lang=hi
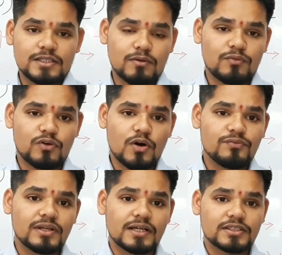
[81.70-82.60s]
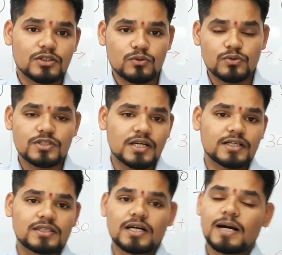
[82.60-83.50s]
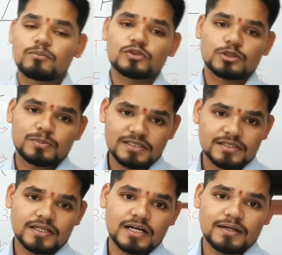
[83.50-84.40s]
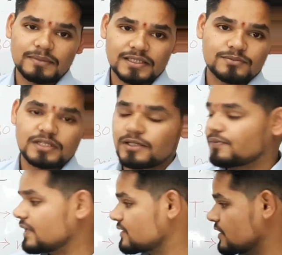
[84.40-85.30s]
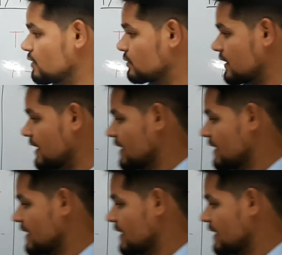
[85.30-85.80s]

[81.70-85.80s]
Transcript: जब आप फॉर्म फिल करते हो उस डेट तक आपको ट्रिपल सी का मतलब सर्टिफिकेट चाहिए होता